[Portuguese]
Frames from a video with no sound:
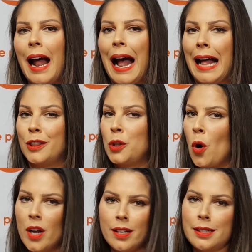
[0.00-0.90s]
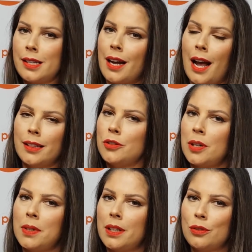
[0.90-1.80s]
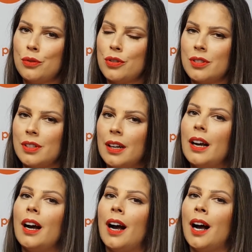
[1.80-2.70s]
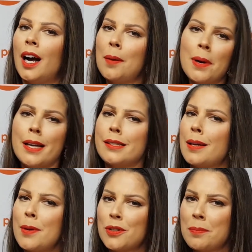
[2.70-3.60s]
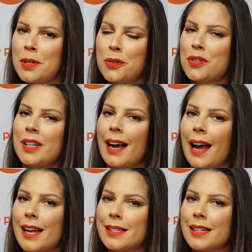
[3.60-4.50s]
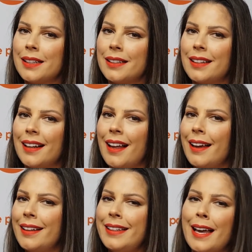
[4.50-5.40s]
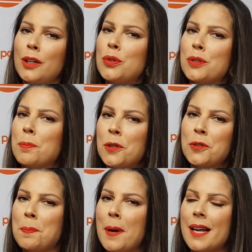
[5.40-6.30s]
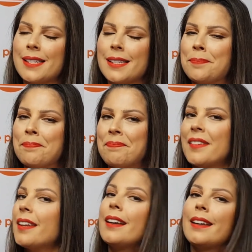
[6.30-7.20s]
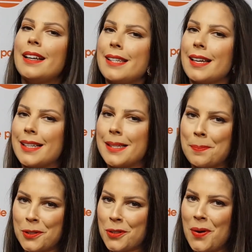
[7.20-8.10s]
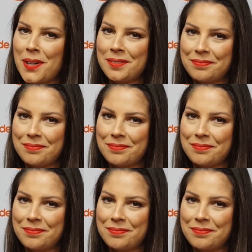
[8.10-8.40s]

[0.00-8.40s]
Adora estar cercada de amigos, ama receber os amigos em casa, e é luz por onde passa. Quem será essa pessoa?